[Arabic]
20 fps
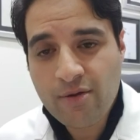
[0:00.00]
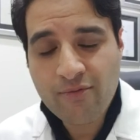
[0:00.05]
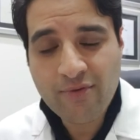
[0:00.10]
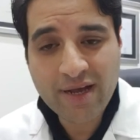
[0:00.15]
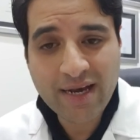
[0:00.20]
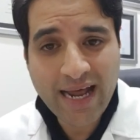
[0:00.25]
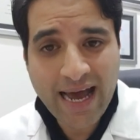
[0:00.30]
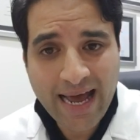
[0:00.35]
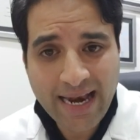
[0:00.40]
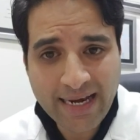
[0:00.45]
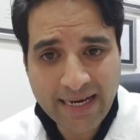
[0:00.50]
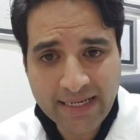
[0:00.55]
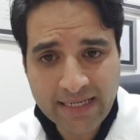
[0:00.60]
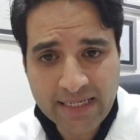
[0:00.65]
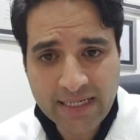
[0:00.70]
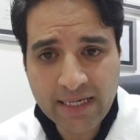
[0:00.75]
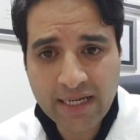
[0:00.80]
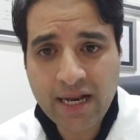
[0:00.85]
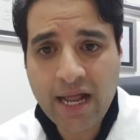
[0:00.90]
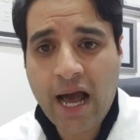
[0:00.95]
فالحل
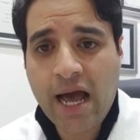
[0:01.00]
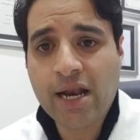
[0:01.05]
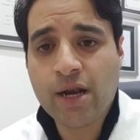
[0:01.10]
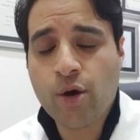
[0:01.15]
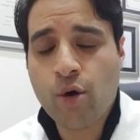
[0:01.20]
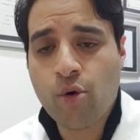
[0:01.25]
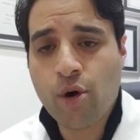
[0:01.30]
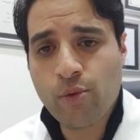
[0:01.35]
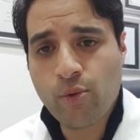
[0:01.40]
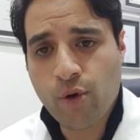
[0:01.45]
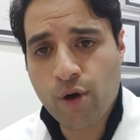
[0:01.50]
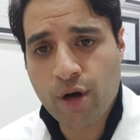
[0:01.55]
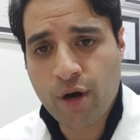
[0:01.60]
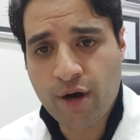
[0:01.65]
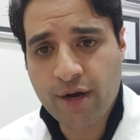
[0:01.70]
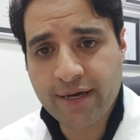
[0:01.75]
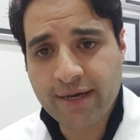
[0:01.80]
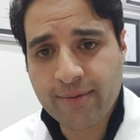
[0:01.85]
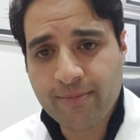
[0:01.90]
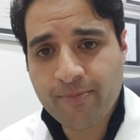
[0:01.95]
ايه الحل هو
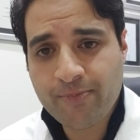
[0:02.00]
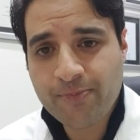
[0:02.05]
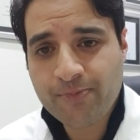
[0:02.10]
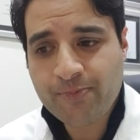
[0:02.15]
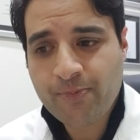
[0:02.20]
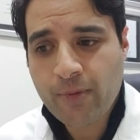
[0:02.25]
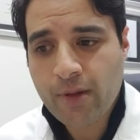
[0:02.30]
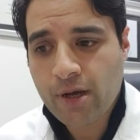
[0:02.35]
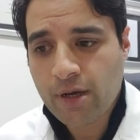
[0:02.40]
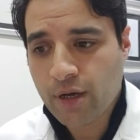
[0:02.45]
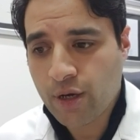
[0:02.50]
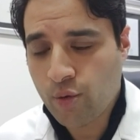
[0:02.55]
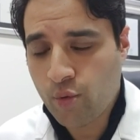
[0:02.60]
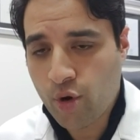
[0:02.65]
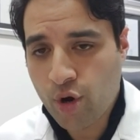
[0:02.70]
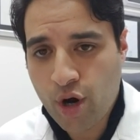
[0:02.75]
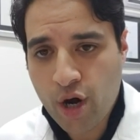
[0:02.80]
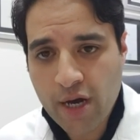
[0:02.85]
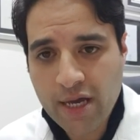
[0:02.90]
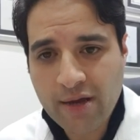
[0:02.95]
الوقايه
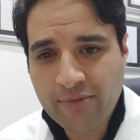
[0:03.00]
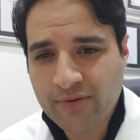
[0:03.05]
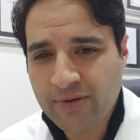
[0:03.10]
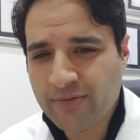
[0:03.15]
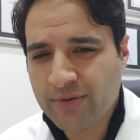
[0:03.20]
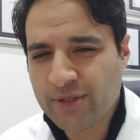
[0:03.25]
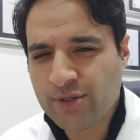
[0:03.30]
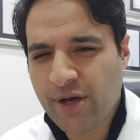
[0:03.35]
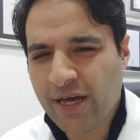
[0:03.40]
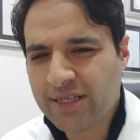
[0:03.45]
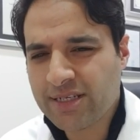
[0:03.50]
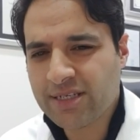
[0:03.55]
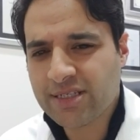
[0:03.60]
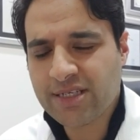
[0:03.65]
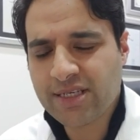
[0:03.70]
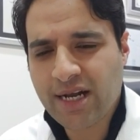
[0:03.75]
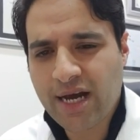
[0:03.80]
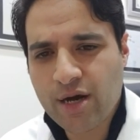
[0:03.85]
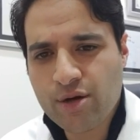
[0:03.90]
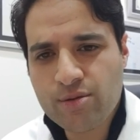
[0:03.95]
الوقايه في فيديوهات
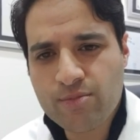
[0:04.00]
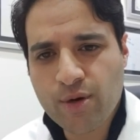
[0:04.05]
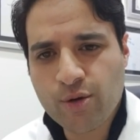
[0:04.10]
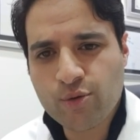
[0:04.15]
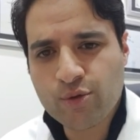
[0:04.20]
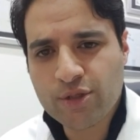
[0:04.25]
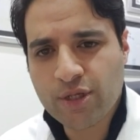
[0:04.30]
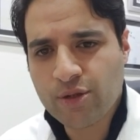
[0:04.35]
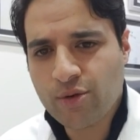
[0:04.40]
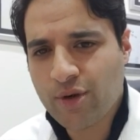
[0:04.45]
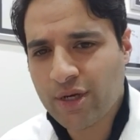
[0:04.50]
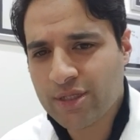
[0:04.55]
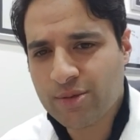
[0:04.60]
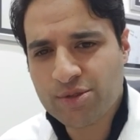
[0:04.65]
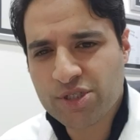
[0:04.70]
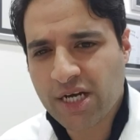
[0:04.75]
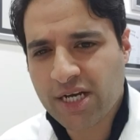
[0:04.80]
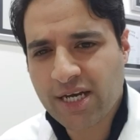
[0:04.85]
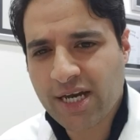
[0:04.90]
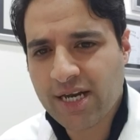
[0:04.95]
كتيره قوي موجوده دلوقتي
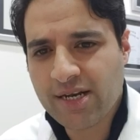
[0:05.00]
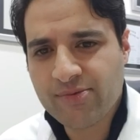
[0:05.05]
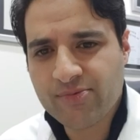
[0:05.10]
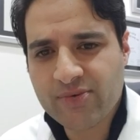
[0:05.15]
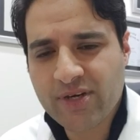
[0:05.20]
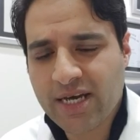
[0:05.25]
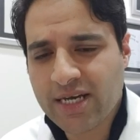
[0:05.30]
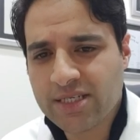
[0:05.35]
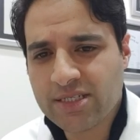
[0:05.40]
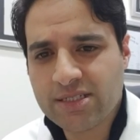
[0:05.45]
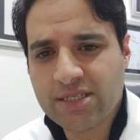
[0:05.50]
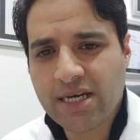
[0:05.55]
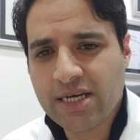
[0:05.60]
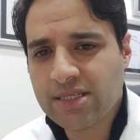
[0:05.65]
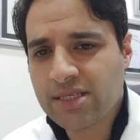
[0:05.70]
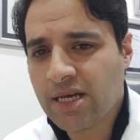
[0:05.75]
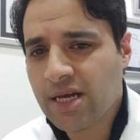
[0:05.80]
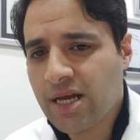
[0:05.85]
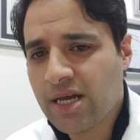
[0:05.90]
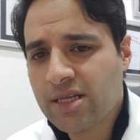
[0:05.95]
مش هتكلم فيها
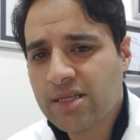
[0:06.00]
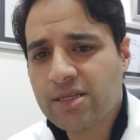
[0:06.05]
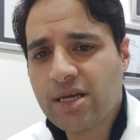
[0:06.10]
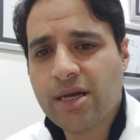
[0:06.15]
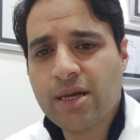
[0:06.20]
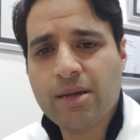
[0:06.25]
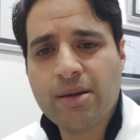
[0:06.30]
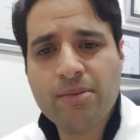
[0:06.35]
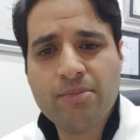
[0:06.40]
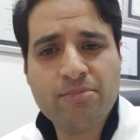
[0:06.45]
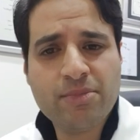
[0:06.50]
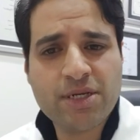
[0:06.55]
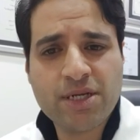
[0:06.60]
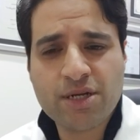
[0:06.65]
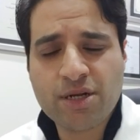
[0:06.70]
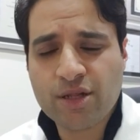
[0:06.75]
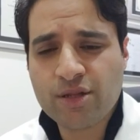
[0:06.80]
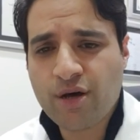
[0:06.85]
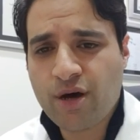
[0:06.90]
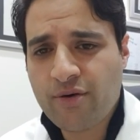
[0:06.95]
ازاي من
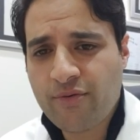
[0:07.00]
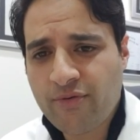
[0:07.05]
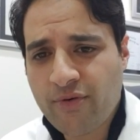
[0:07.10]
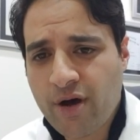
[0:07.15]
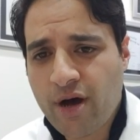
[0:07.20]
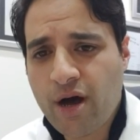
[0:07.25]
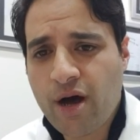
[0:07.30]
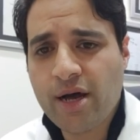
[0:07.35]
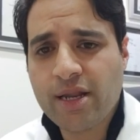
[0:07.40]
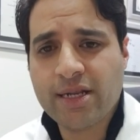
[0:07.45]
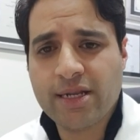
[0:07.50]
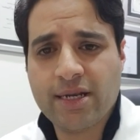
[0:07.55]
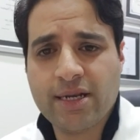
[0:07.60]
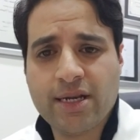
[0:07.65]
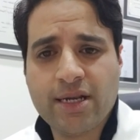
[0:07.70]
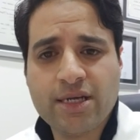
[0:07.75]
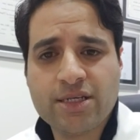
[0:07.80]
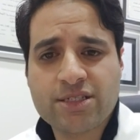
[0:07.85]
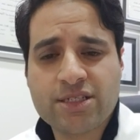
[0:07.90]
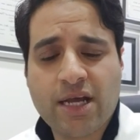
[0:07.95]
النظافه
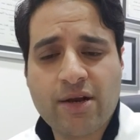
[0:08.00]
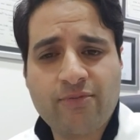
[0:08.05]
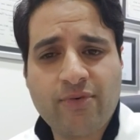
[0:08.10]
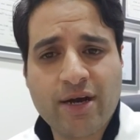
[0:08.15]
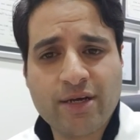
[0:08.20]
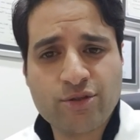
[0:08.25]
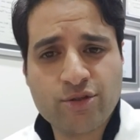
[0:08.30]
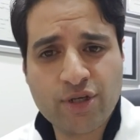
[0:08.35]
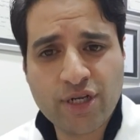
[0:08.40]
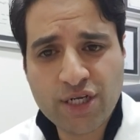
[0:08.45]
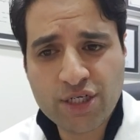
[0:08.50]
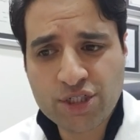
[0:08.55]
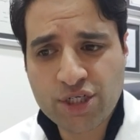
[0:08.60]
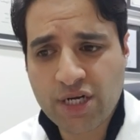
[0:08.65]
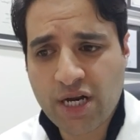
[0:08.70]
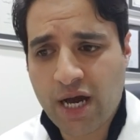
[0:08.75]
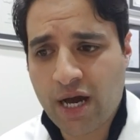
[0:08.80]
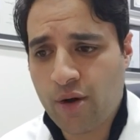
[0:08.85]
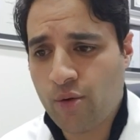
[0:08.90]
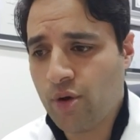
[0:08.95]
للسيلف
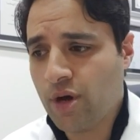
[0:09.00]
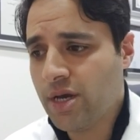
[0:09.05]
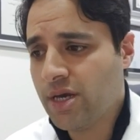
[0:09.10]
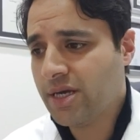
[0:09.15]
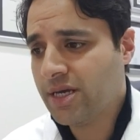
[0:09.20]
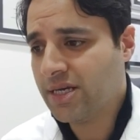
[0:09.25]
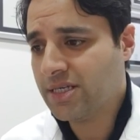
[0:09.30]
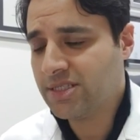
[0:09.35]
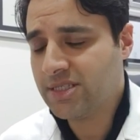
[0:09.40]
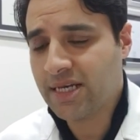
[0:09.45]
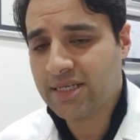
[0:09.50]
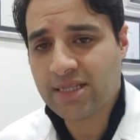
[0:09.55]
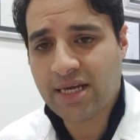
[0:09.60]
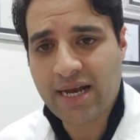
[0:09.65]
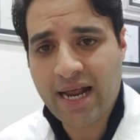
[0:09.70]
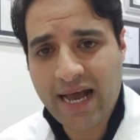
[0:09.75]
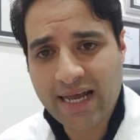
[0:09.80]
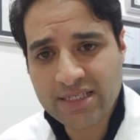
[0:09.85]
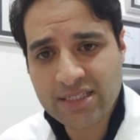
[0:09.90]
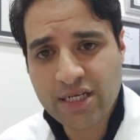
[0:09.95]
ايزوليشن او ازاي
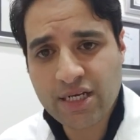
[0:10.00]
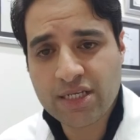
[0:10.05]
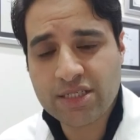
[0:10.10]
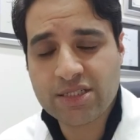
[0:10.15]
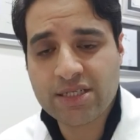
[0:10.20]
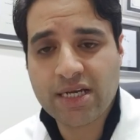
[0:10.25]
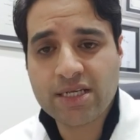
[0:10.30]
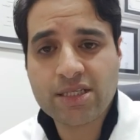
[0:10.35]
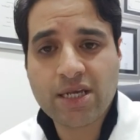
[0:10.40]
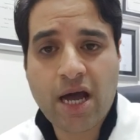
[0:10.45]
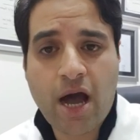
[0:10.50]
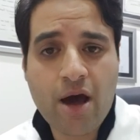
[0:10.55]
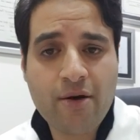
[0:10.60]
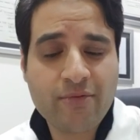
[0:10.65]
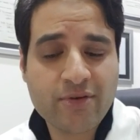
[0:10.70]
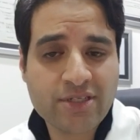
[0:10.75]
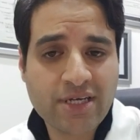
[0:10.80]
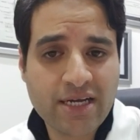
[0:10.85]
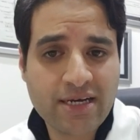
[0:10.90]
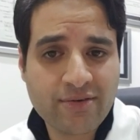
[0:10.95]
تنعزل ازاي
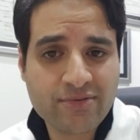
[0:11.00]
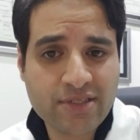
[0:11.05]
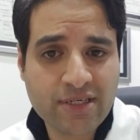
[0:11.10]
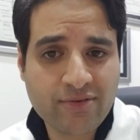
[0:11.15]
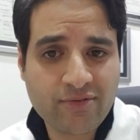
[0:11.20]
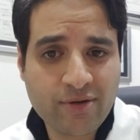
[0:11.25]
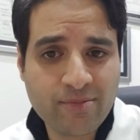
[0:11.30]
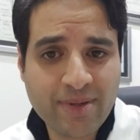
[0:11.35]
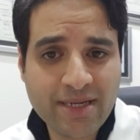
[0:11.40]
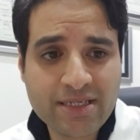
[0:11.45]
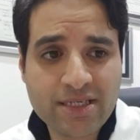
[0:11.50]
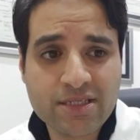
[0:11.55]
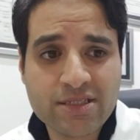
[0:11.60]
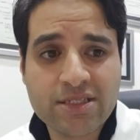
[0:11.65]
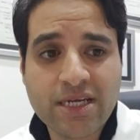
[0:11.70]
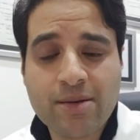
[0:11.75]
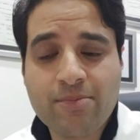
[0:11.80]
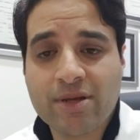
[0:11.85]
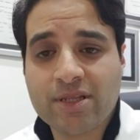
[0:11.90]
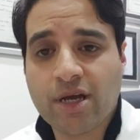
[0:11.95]
تحافظ على نفسك في البيت
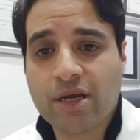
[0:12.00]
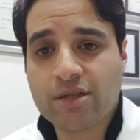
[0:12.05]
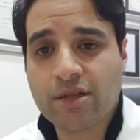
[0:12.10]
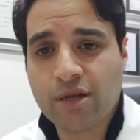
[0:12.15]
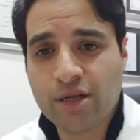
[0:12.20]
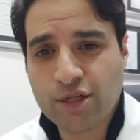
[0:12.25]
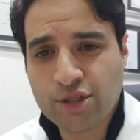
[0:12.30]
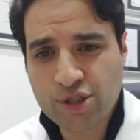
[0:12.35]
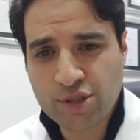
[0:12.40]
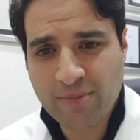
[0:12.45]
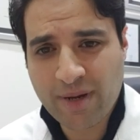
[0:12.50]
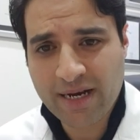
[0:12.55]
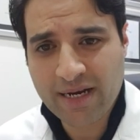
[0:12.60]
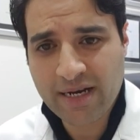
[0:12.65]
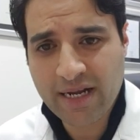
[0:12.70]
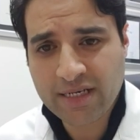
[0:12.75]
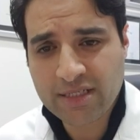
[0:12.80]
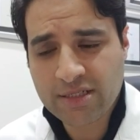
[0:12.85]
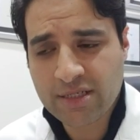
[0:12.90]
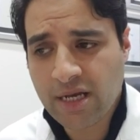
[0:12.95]
ازاي ما تختلطش مع
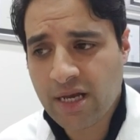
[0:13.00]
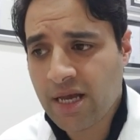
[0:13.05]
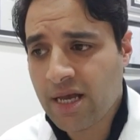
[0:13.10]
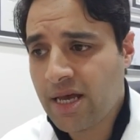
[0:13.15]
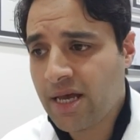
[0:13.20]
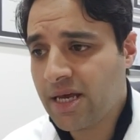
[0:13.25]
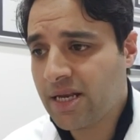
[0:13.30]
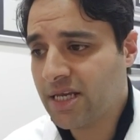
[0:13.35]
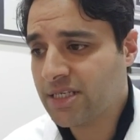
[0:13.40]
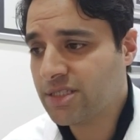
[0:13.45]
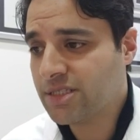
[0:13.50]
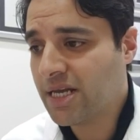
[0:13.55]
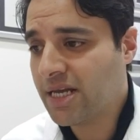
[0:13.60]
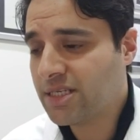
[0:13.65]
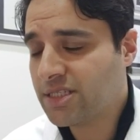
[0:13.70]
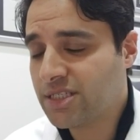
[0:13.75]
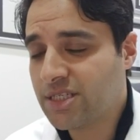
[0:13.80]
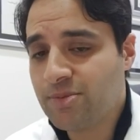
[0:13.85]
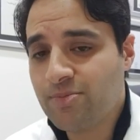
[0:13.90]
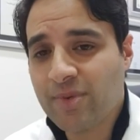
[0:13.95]
الناس ازاي
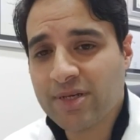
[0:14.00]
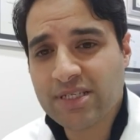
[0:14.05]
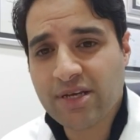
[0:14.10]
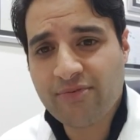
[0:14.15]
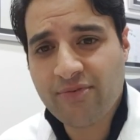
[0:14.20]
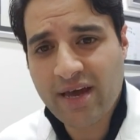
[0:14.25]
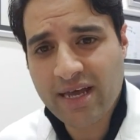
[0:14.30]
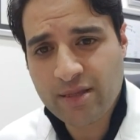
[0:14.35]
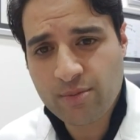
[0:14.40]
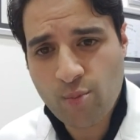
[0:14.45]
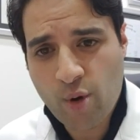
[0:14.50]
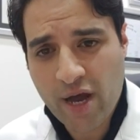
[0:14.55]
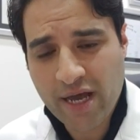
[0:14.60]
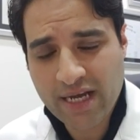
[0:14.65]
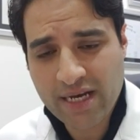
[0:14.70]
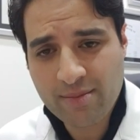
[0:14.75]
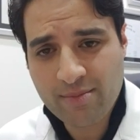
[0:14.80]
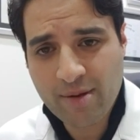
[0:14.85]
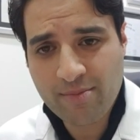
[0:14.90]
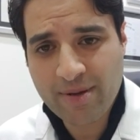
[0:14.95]
تسيب مسافات
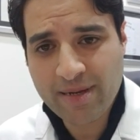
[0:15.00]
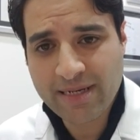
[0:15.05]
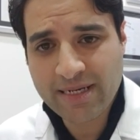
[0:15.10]
معينه ما بين